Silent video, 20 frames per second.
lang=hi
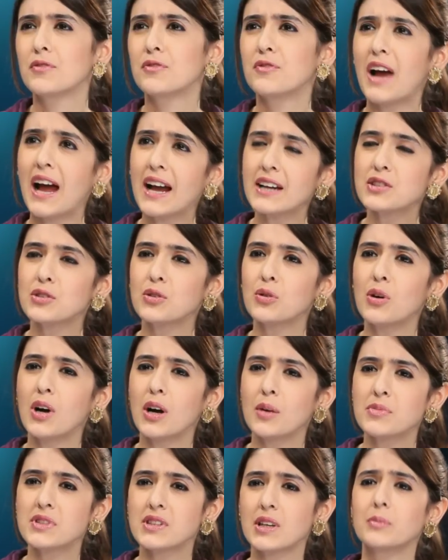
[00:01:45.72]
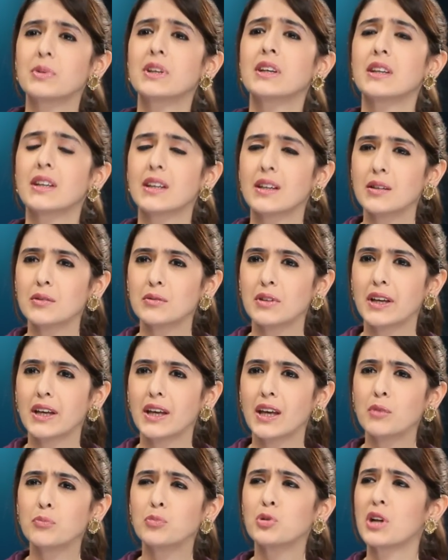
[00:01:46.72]
फैट को हम सभी ने
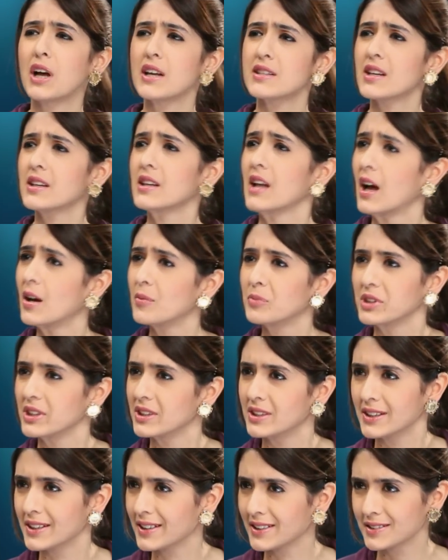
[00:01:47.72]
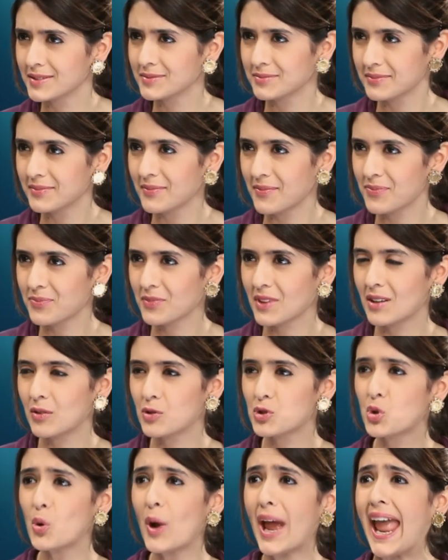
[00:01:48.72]
एक बुरा सा नाम दे दिया है
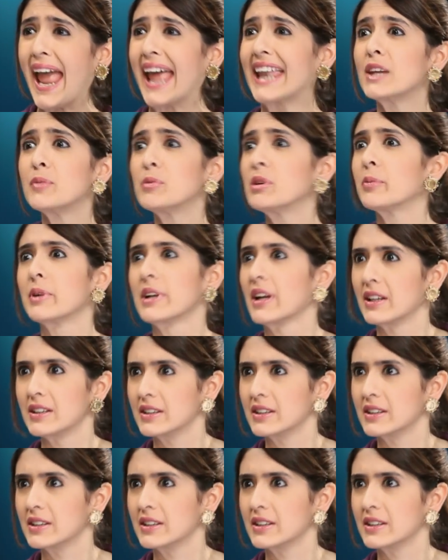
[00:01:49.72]
उसको एनिमी बना